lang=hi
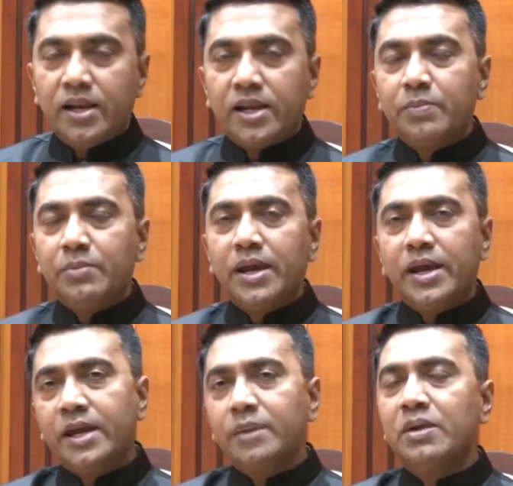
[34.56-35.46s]
लेकिन मैं
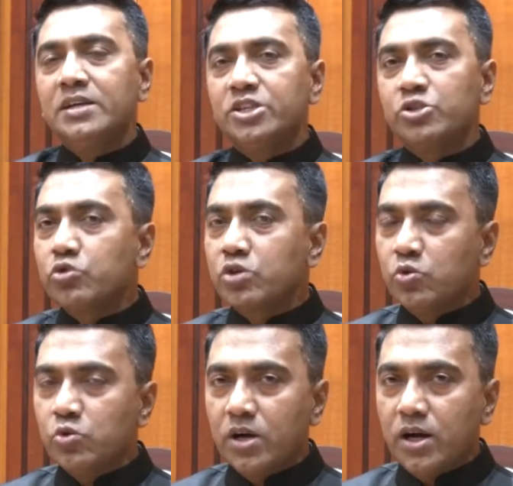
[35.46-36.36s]
एक बात जरूर
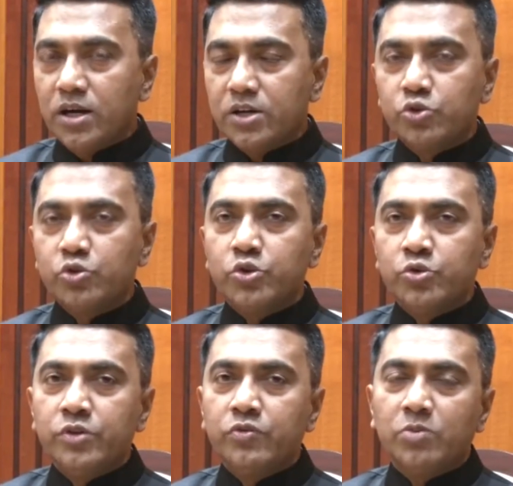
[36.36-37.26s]
कहूंगा कि
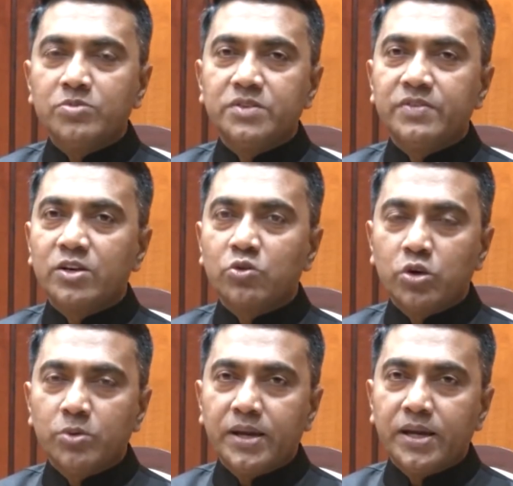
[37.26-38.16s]
यूनिफॉर्म सिविल
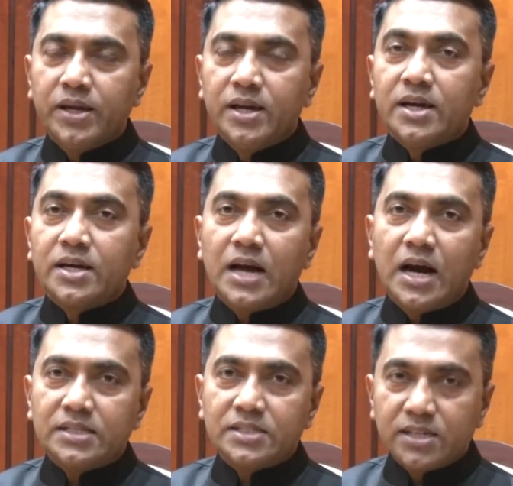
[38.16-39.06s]
कोड में
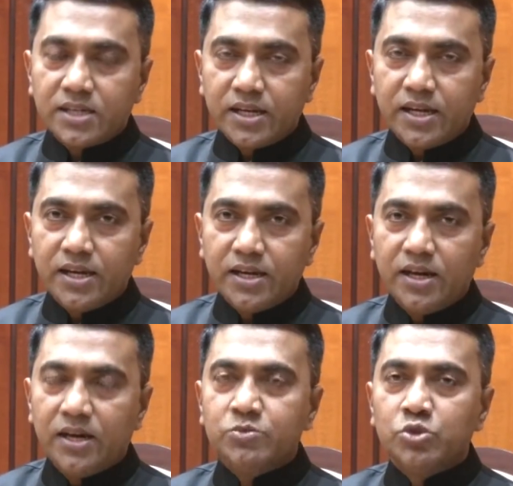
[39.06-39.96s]
खास करके
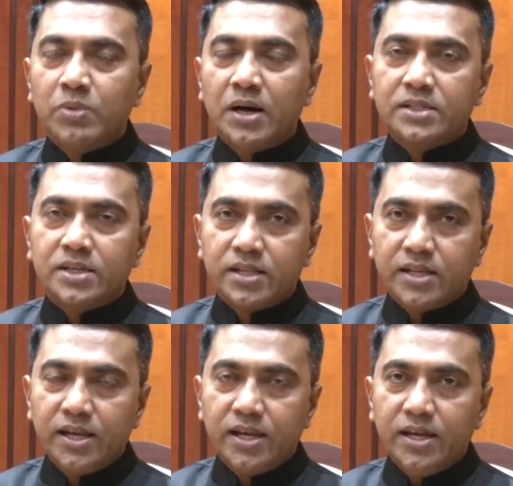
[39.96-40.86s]
हम जो बात
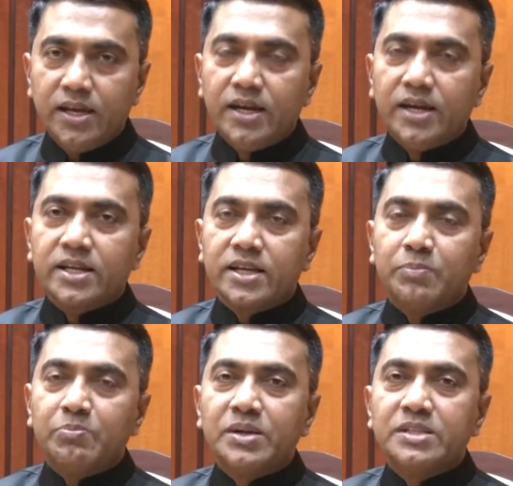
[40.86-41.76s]
करते हैं जैसे
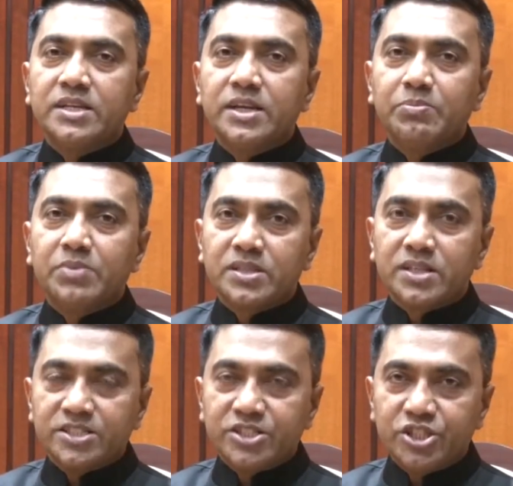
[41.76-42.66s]
कंपलसरी
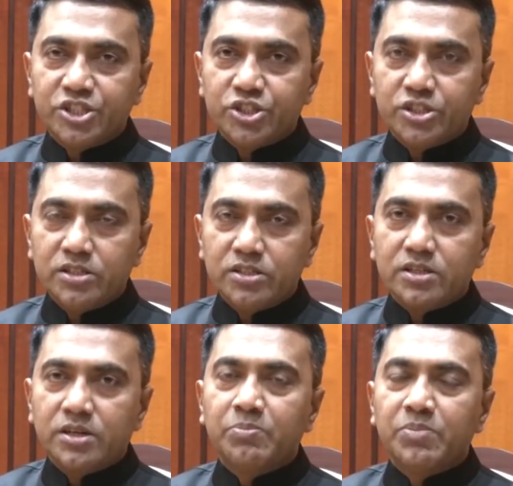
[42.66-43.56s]
बर्थ रजिस्ट्रेशन
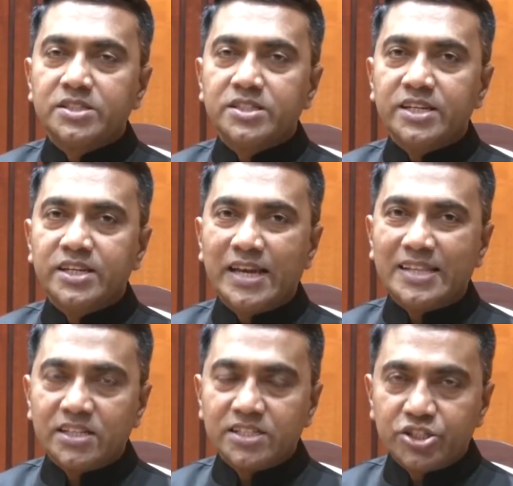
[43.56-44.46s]
कंपलसरी
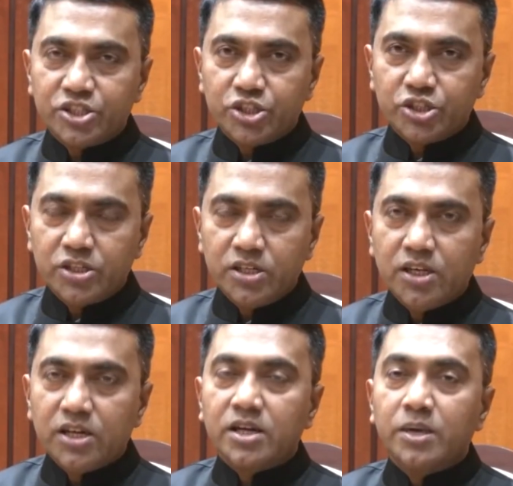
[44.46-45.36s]
डेथ रजिस्ट्रेशन
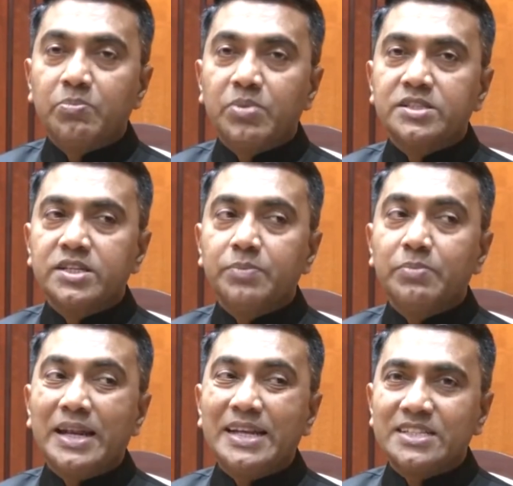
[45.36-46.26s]
कंपलसरी
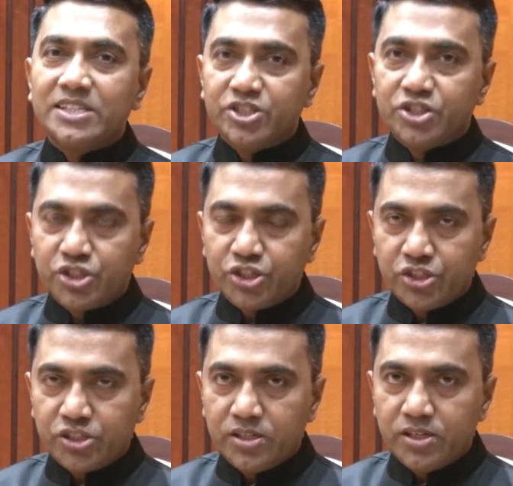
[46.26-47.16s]
मैरिज
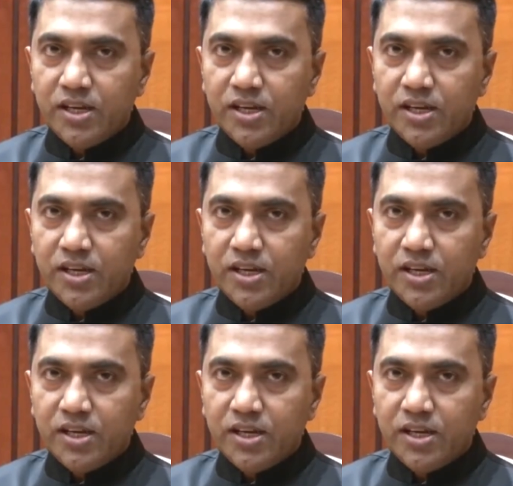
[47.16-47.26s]
रजिस्ट्रेशन